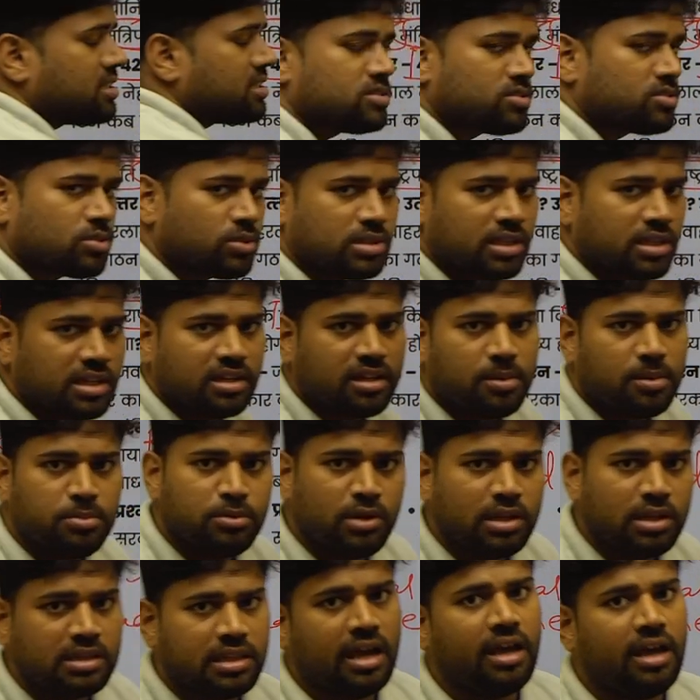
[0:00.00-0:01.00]
संशोधन कब
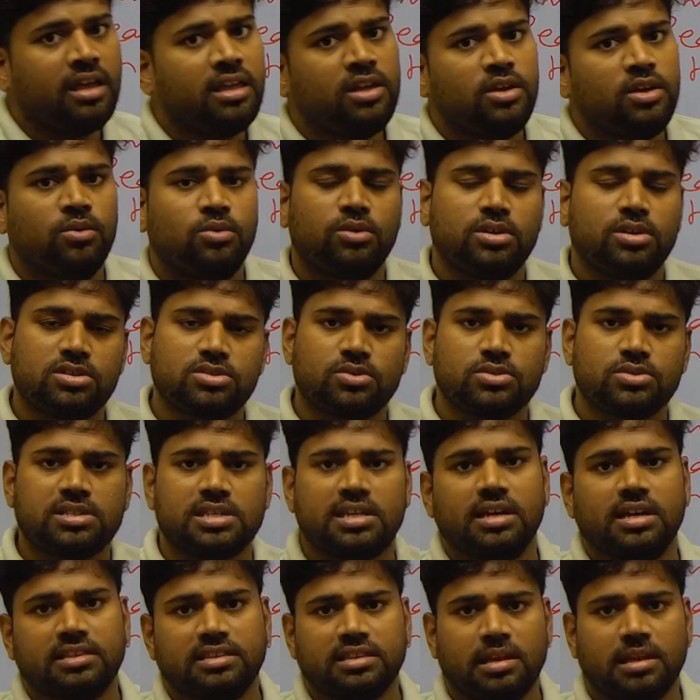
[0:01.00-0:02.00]
हुआ था
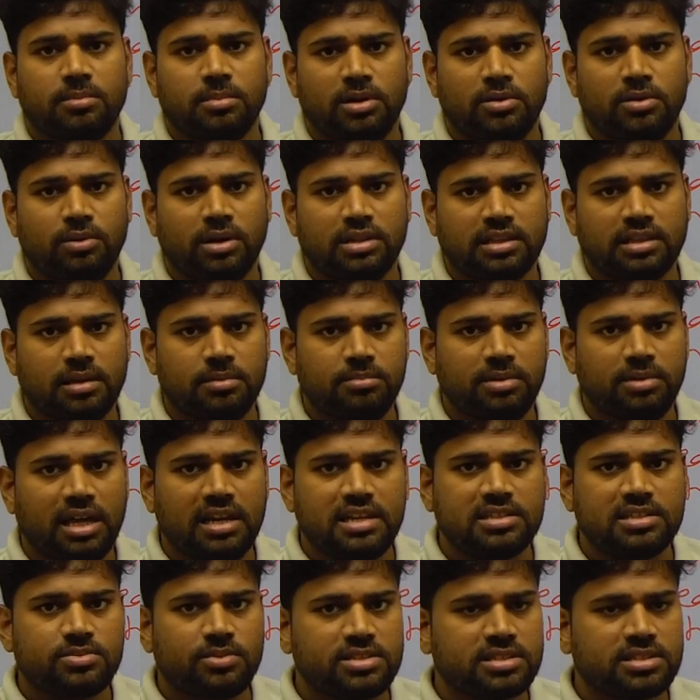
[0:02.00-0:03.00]
1976 में हुआ था
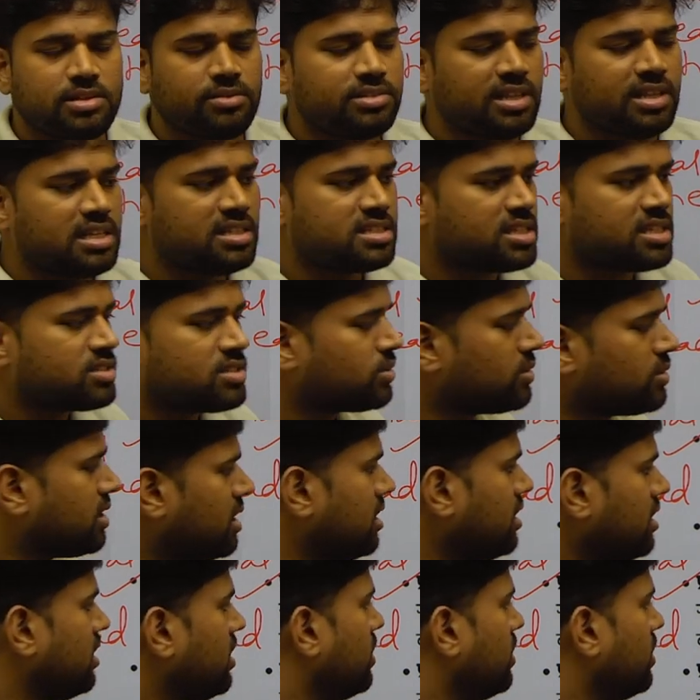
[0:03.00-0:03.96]
बयालीसवां संविधान संशोधन